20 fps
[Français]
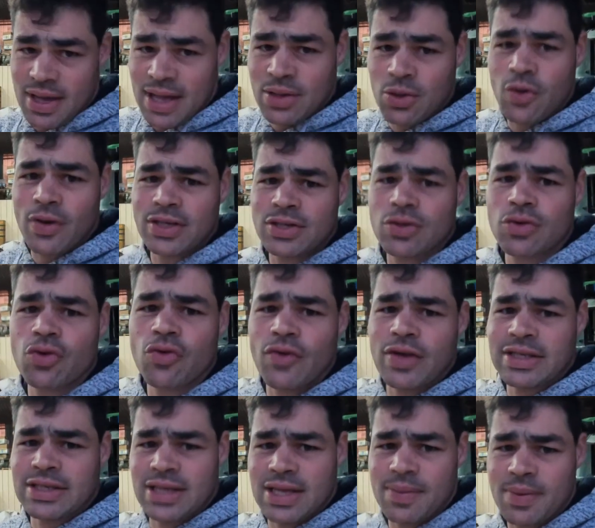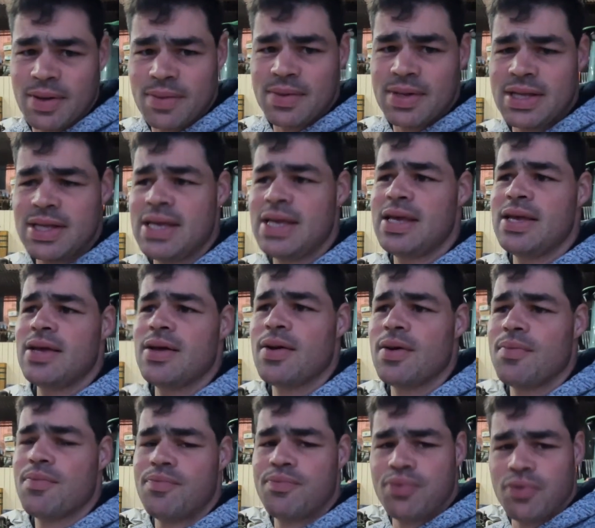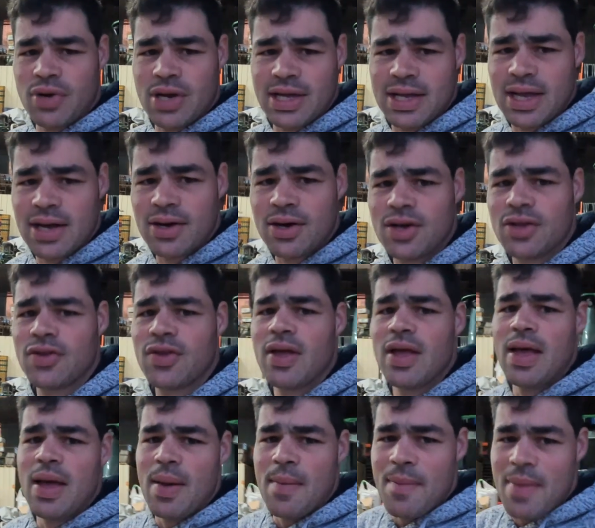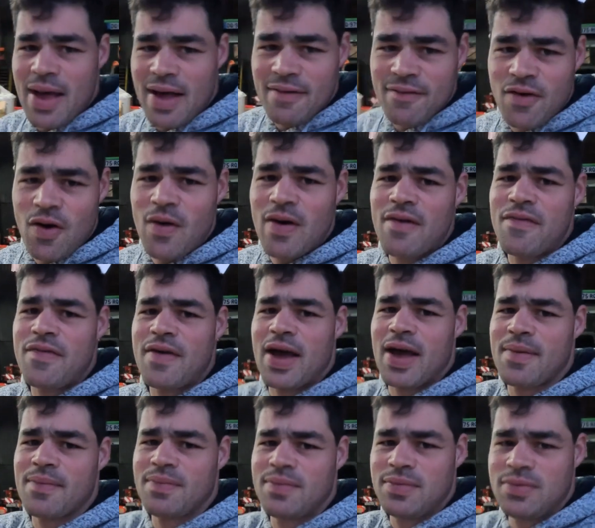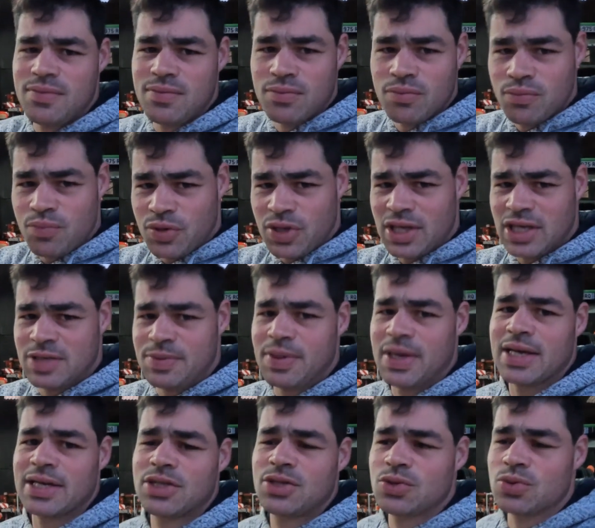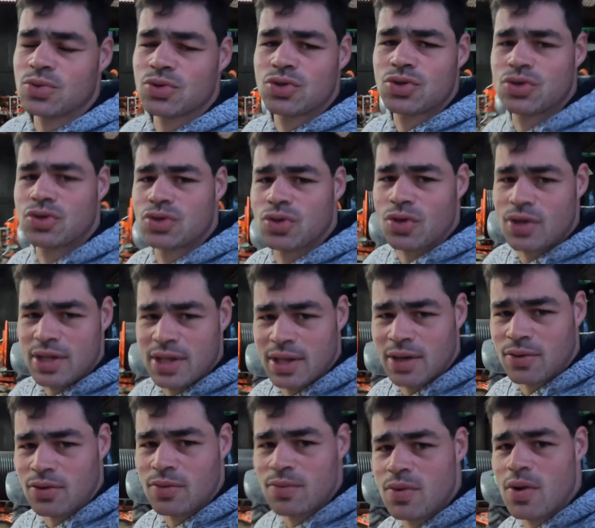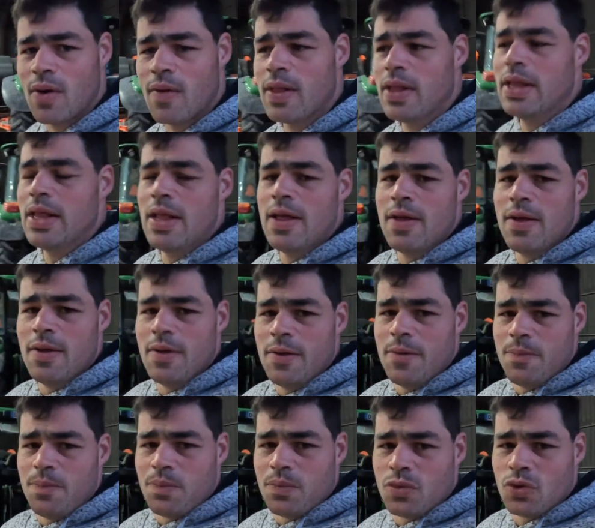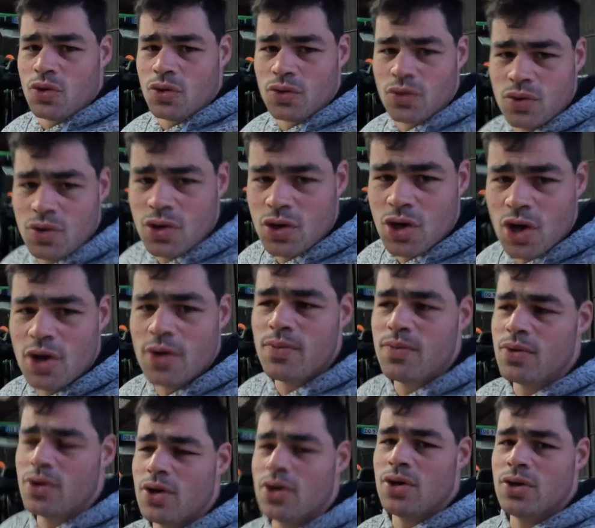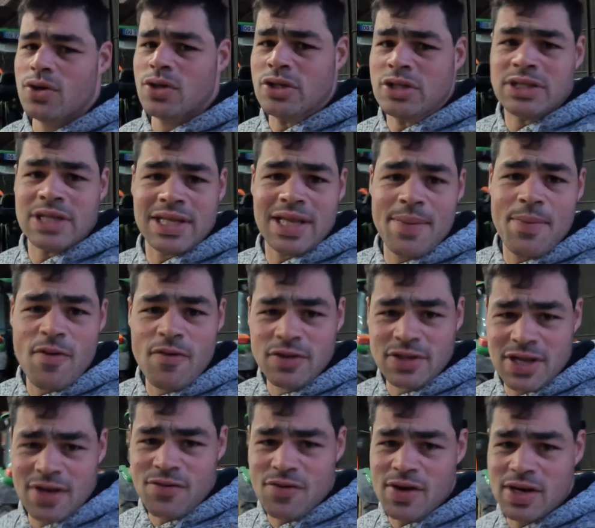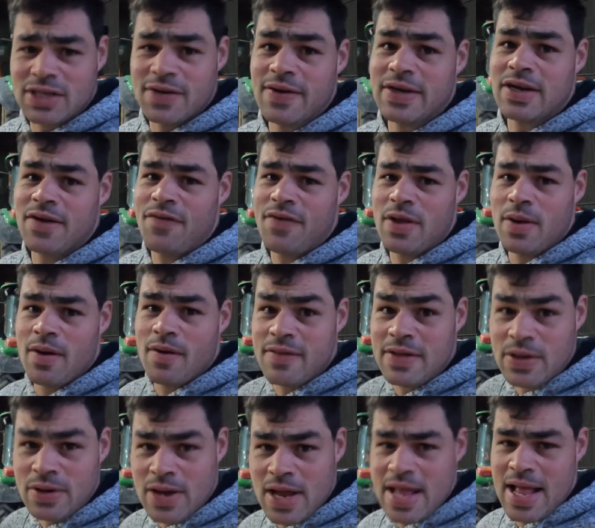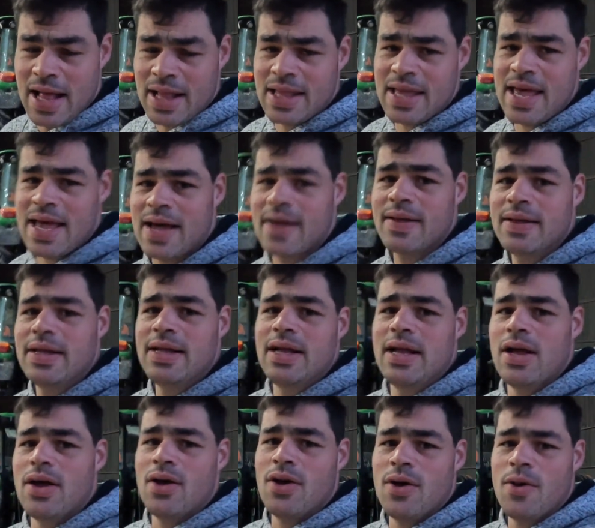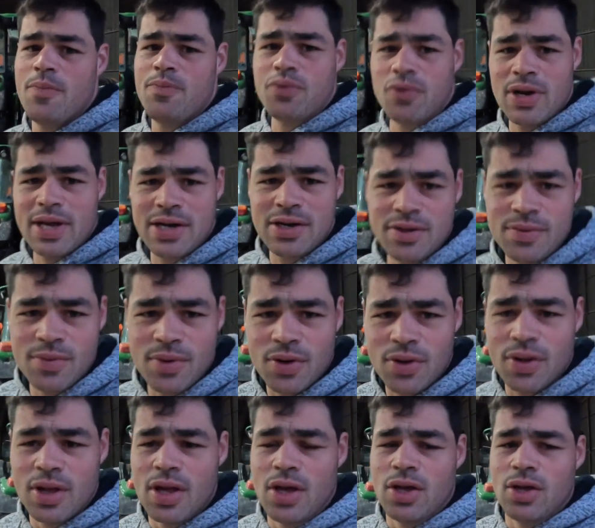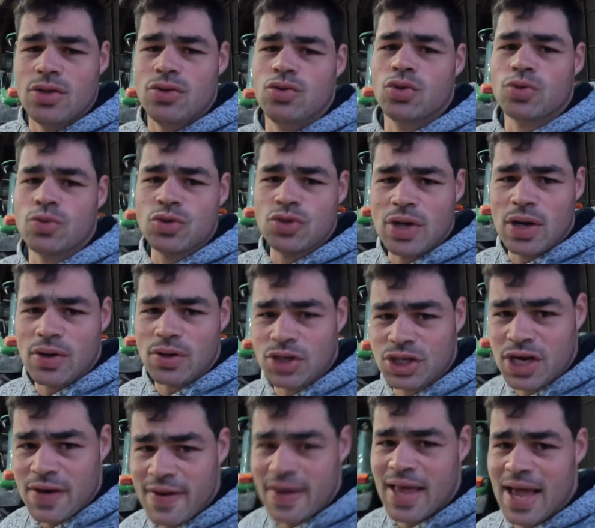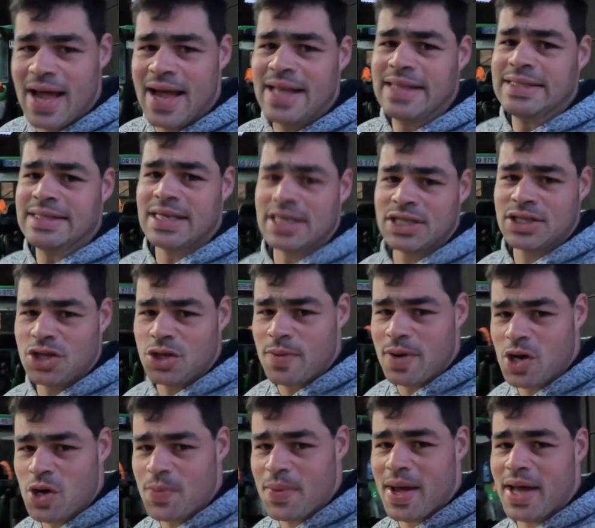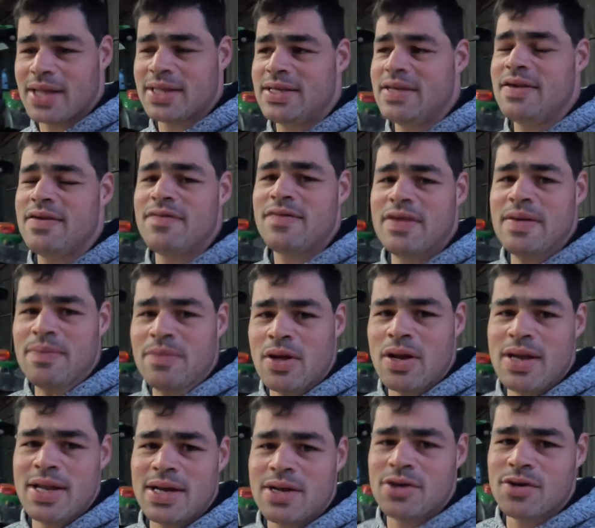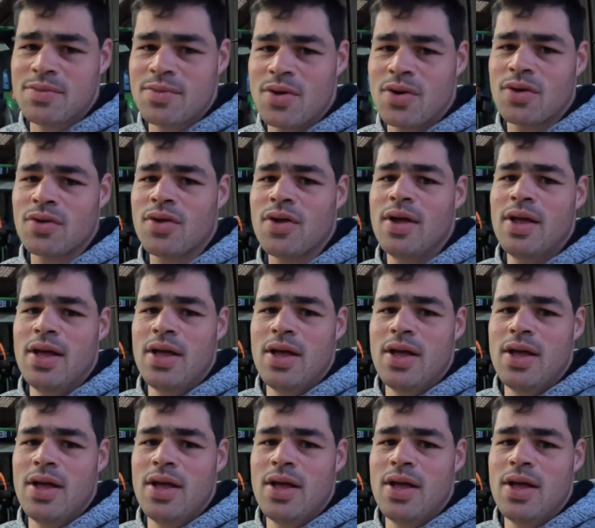Et donc, on va se retrouver cet après-midi pour les carottes. Mais avant, on va faire une petite explication sur le déroulement. Donc, comme euh, certains peuvent le savoir, j'avais déjà fait dans la vidéo de l'année dernière euh, pour les commandes. Donc, je me suis arrangé avec un des acheteurs de ma coopérative qui me donne les commandes.